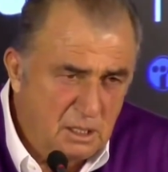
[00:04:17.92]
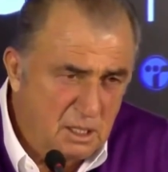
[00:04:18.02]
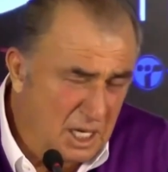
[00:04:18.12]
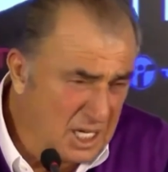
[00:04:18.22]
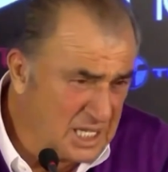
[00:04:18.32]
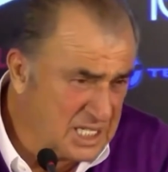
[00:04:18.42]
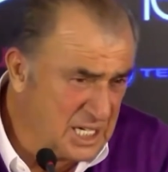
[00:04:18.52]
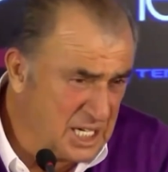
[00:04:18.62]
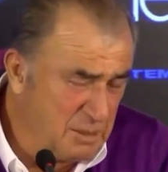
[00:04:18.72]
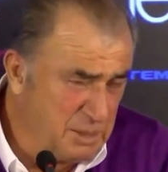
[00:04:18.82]

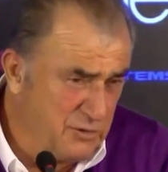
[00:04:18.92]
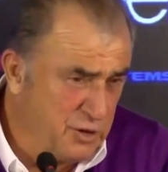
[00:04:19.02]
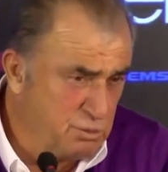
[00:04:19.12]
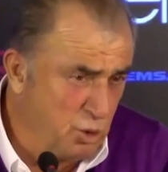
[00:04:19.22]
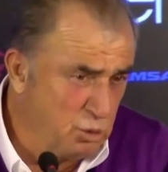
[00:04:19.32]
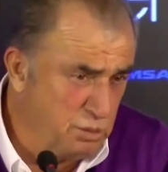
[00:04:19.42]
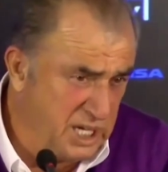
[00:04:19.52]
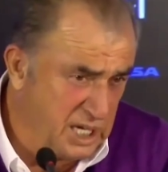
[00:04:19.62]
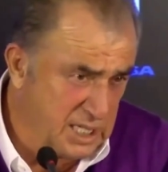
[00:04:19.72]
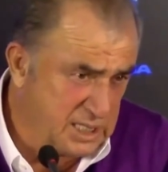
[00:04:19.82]
Galatasaray'a bir futbol
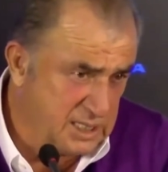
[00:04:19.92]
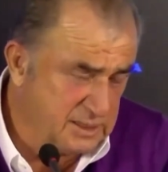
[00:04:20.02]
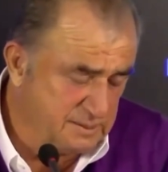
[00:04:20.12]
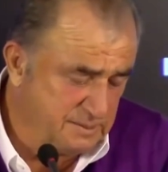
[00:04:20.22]
mirası,